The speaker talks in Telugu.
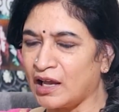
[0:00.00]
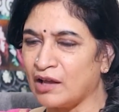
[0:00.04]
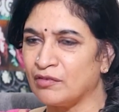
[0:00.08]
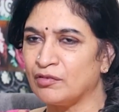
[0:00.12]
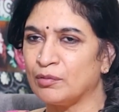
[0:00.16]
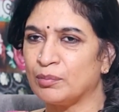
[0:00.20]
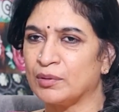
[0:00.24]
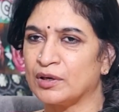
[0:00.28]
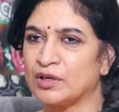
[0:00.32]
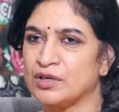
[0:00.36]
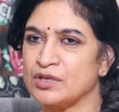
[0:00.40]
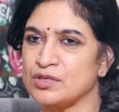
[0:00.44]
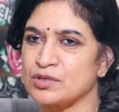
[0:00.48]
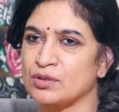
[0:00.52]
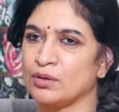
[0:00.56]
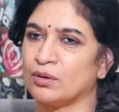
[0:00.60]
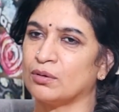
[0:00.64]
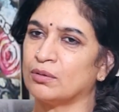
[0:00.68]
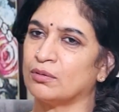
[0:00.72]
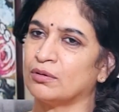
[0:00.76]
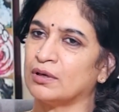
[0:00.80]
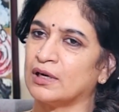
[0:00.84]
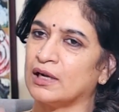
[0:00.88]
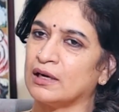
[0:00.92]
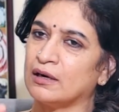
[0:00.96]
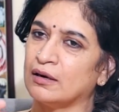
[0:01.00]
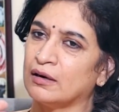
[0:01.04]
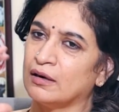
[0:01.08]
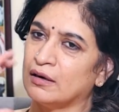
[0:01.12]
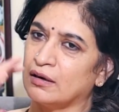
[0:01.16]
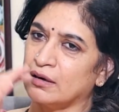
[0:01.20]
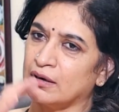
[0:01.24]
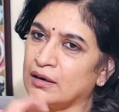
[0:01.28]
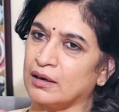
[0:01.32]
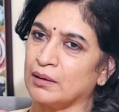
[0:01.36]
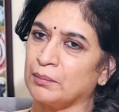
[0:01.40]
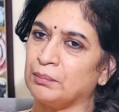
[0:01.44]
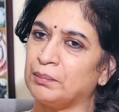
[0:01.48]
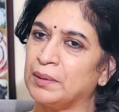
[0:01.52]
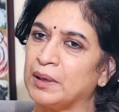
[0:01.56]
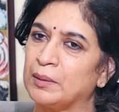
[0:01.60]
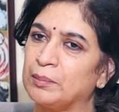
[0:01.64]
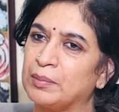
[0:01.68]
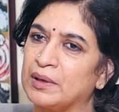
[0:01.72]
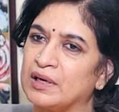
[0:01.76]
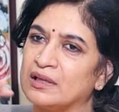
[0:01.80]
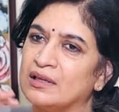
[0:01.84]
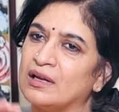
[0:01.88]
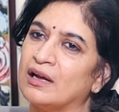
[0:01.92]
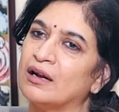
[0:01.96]
ఏమి పట్టించుకోకుండా డబ్బే
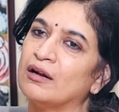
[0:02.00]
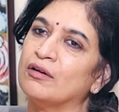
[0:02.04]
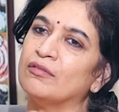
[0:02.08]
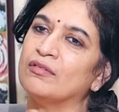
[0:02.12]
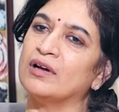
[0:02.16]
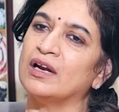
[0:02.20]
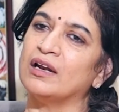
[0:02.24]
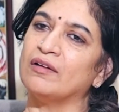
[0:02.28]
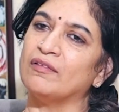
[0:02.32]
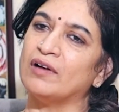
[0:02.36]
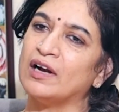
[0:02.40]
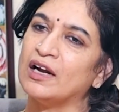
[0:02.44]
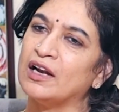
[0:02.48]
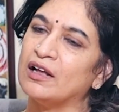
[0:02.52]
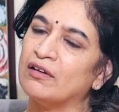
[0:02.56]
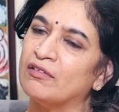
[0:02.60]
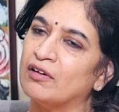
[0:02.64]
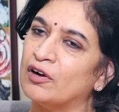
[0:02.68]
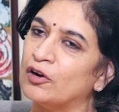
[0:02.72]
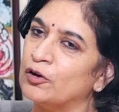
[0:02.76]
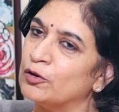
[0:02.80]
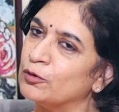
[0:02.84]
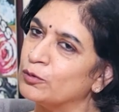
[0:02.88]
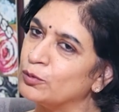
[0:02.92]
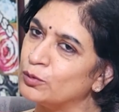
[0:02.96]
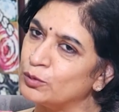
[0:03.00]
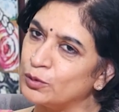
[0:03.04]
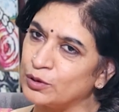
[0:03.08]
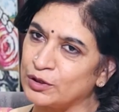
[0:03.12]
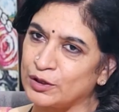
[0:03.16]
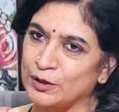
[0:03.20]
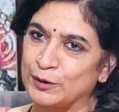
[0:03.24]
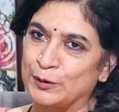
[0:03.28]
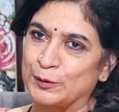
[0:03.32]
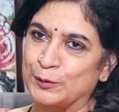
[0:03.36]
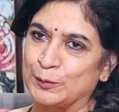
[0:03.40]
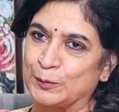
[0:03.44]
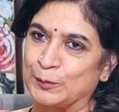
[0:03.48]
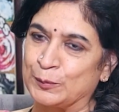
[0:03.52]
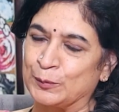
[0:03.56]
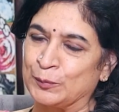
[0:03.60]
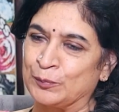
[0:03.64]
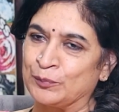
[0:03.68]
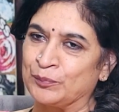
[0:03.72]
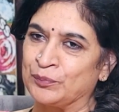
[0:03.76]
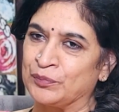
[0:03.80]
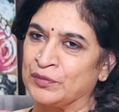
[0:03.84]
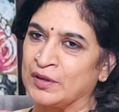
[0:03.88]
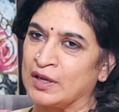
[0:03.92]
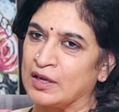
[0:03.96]
ప్రధానం అని వెళ్ళేవాళ్ళు ఉంటారు
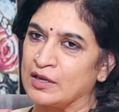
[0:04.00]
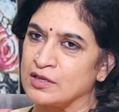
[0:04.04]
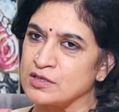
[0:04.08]
hmm.